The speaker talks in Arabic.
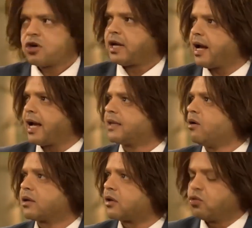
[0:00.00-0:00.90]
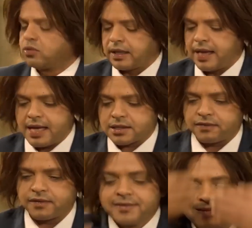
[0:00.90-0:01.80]
سوري يا غاده وتروني انا
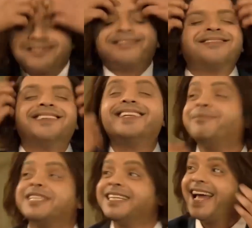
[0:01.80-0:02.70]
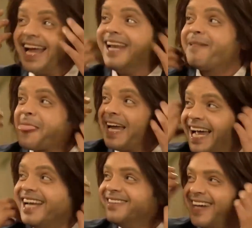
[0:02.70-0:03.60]
اسف يلا اتفضل
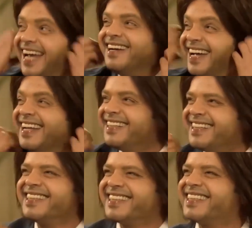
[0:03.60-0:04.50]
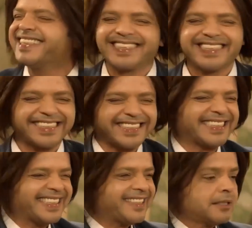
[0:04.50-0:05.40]
يا استاذ ماجد
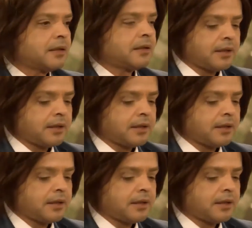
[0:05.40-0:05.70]
يا استاذ